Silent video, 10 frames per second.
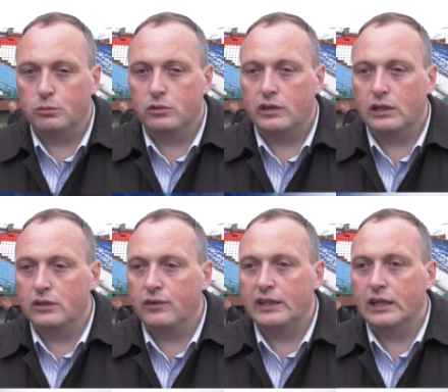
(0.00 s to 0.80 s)
Вот
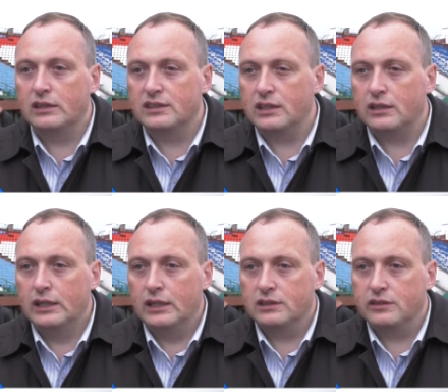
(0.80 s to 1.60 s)
буквально два дня назад
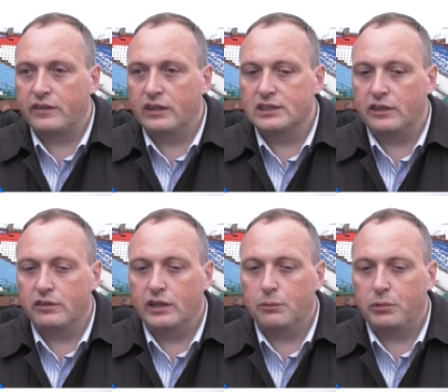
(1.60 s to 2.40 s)
завершили
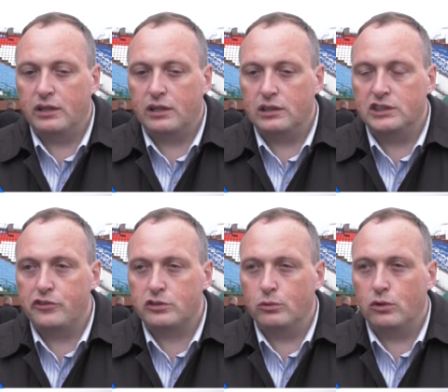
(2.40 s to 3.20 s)
соревнования по
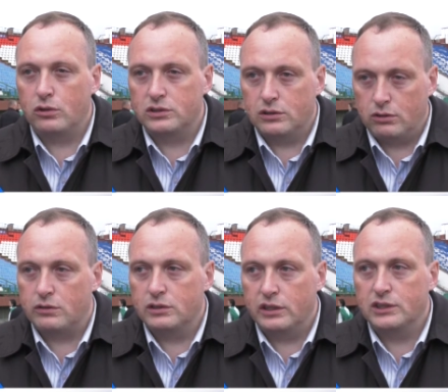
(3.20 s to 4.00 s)
легкоатлетическому кроссу.
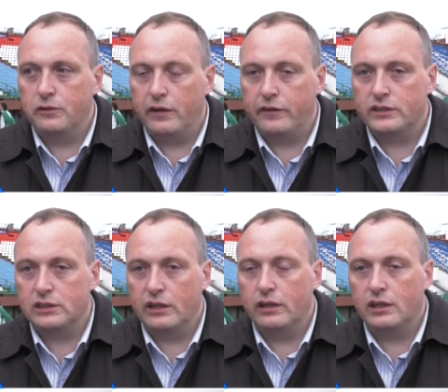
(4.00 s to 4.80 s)
Тоже вот среди
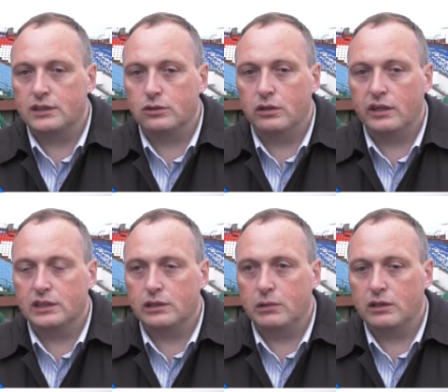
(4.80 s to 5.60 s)
учащихся данной категории,
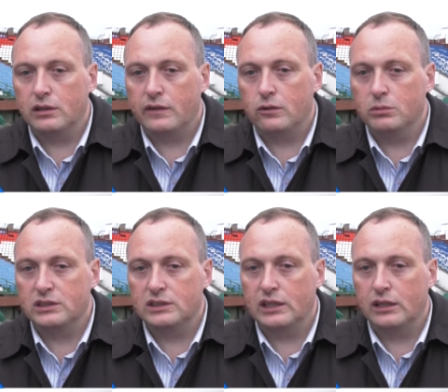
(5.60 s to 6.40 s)
где команда нашей
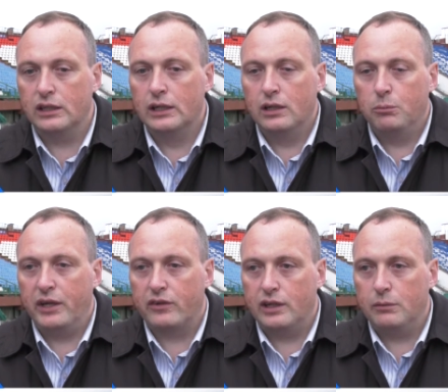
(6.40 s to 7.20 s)
области заняла
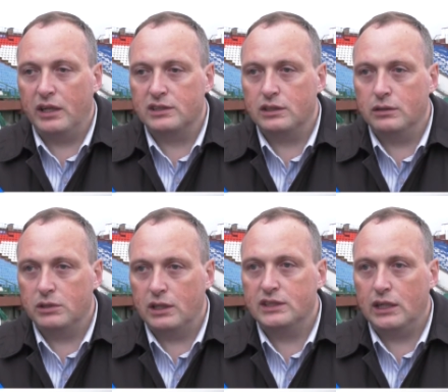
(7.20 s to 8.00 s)
первое место. И
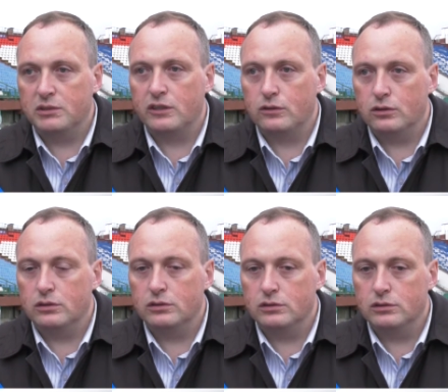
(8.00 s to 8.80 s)
мы надеемся,
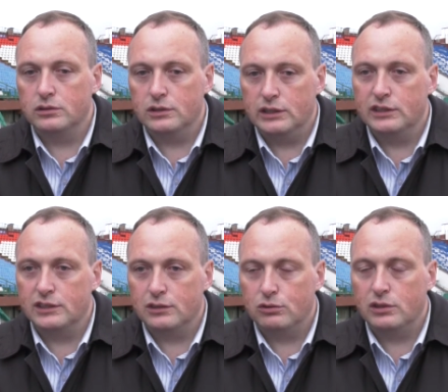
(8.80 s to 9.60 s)
что и
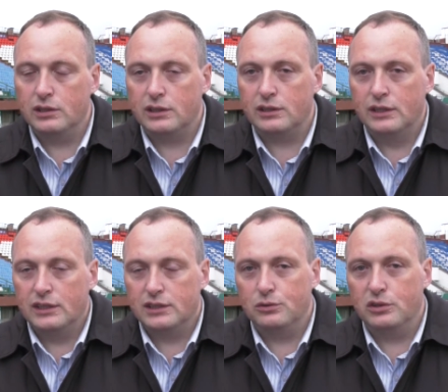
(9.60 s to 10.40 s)
сегодня,
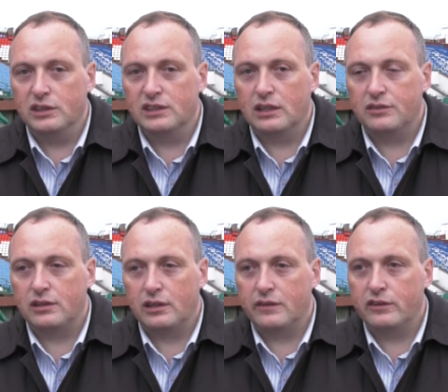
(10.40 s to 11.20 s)
сегодня и
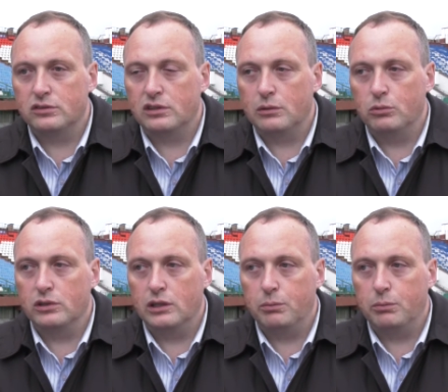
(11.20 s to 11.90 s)
завтра также результат будет